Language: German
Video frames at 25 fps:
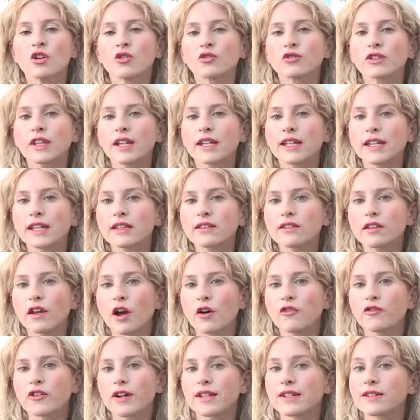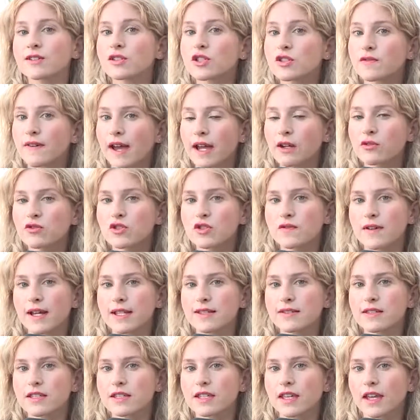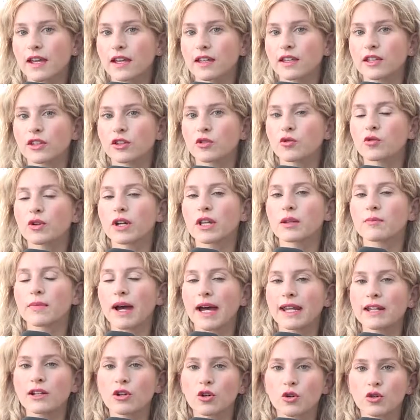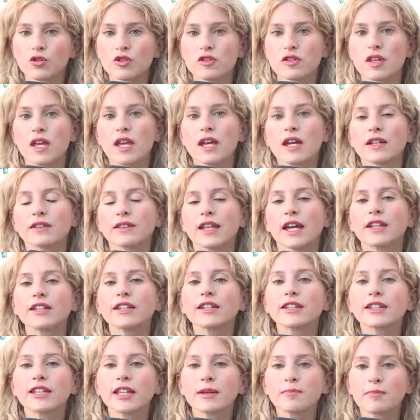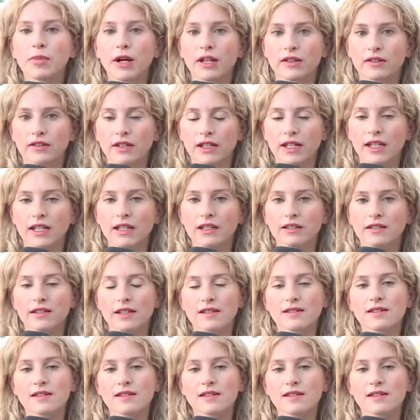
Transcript: Und er geht hier auf einen 22-jährigen jungen Mann los, der die Kippa trägt.